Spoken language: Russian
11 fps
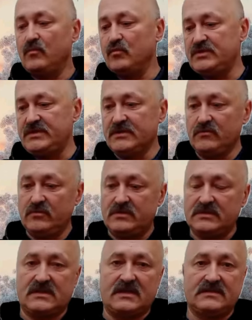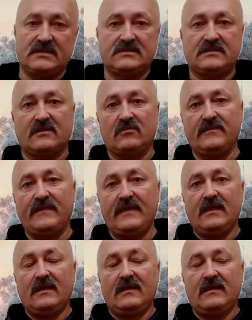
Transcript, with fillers: муссируют и с разных сторон,